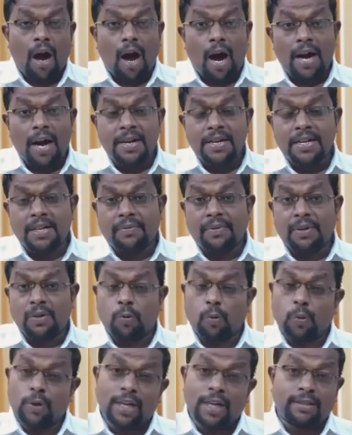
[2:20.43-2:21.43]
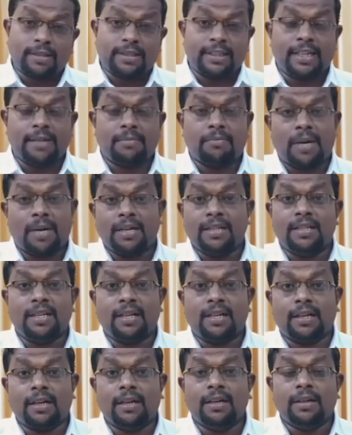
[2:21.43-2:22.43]
ஆண்டவர் உயர்த்தின
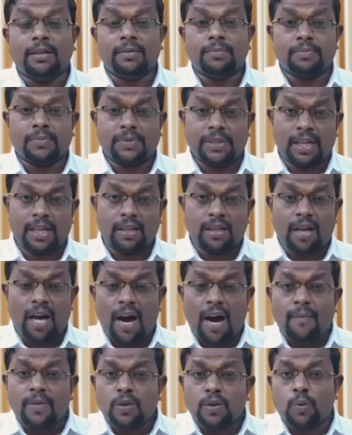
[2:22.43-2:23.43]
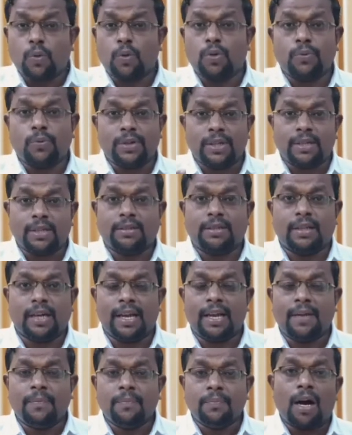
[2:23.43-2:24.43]
மனிதர்கள் ஏதாவது ஒரு விதத்தில்
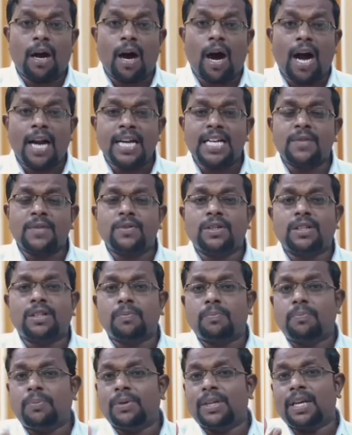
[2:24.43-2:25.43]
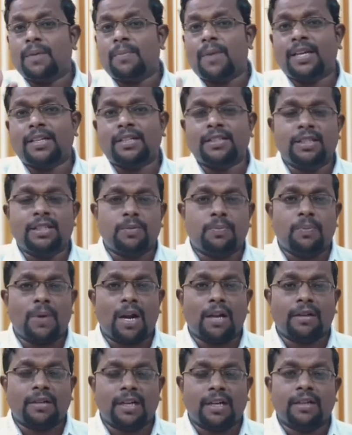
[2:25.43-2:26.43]
ஆண்டவருக்கு பிரியமாக
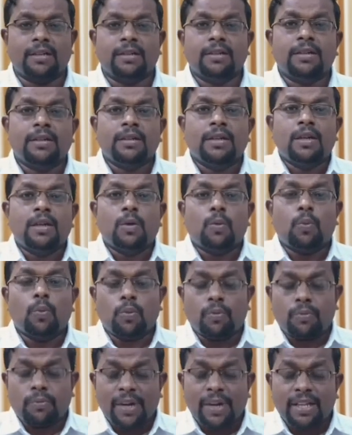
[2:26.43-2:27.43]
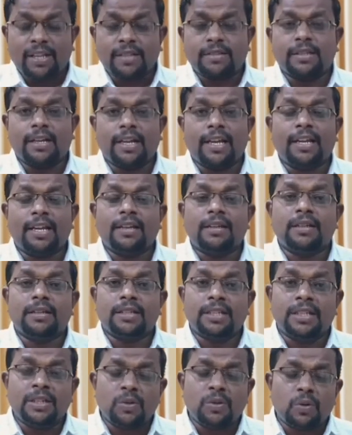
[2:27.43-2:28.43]
இருந்திருப்பார்கள் வேதத்தில்
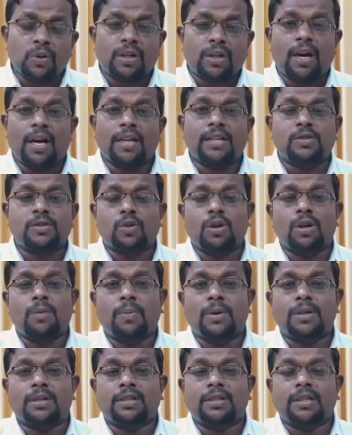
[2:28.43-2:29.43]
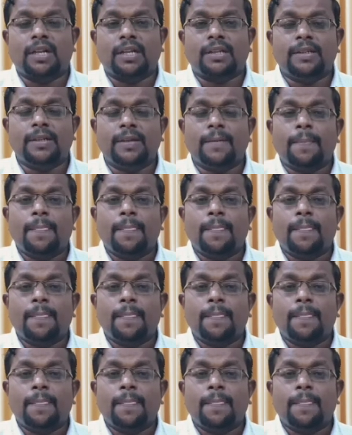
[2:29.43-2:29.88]
இன்னொரு காரியம் சொல்லப்பட்டிருக்கிறது